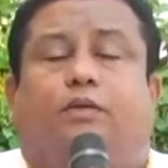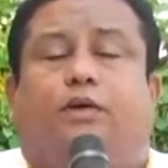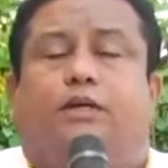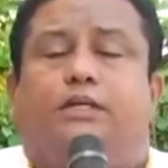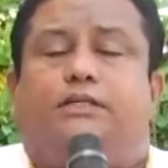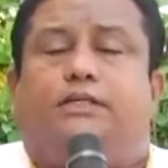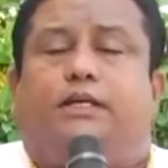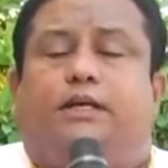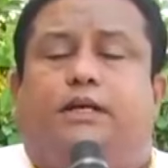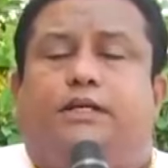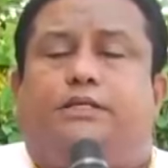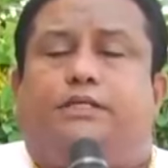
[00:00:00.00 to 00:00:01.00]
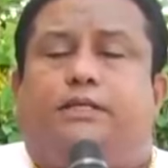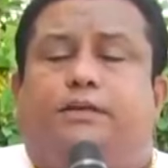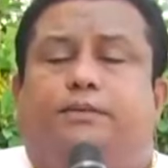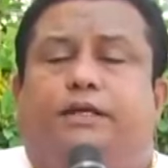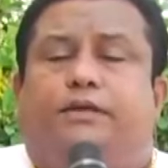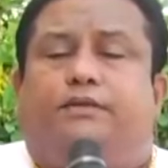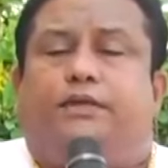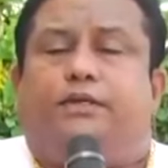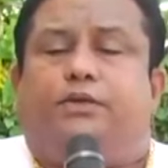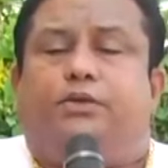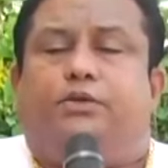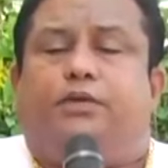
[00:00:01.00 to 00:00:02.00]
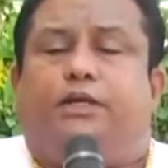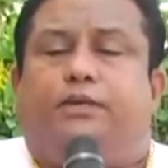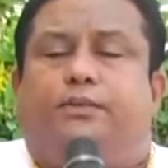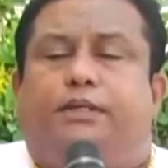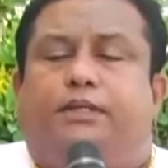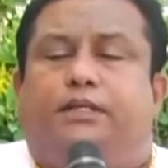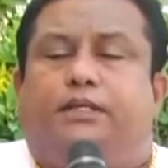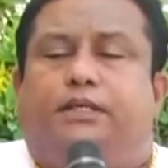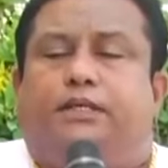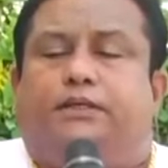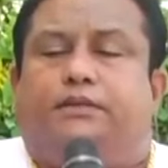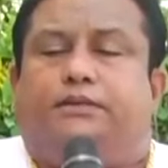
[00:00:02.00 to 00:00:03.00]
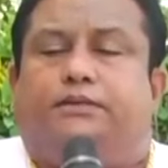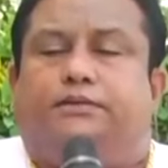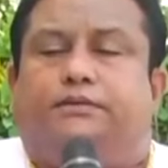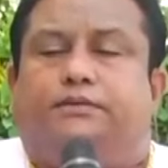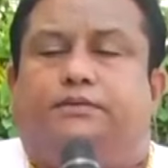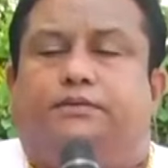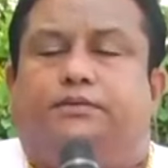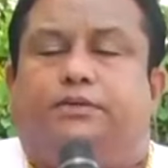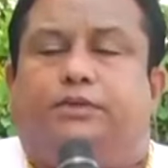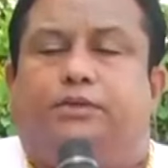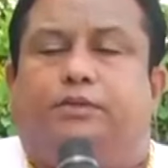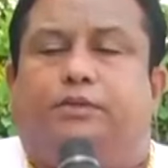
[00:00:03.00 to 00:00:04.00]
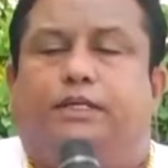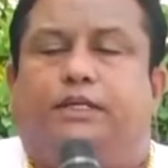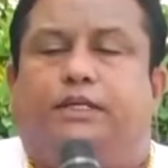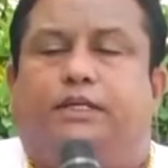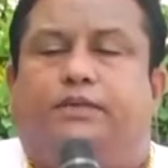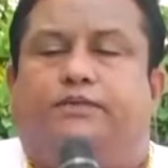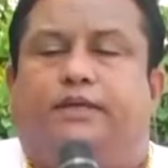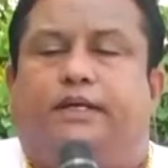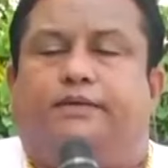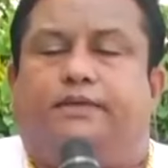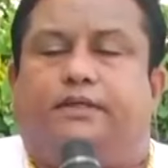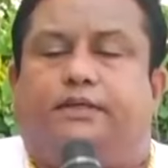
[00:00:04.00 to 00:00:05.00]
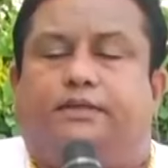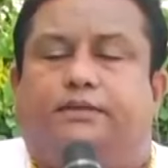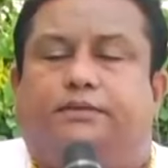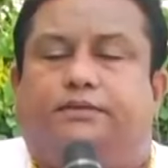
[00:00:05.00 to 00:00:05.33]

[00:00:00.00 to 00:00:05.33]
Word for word: వాట్ ఈస్ ద రిలేషన్ బిట్వీన్ యూ అండ్ మీ యు మేక్ ఇట్ ఫర్ ఎవర్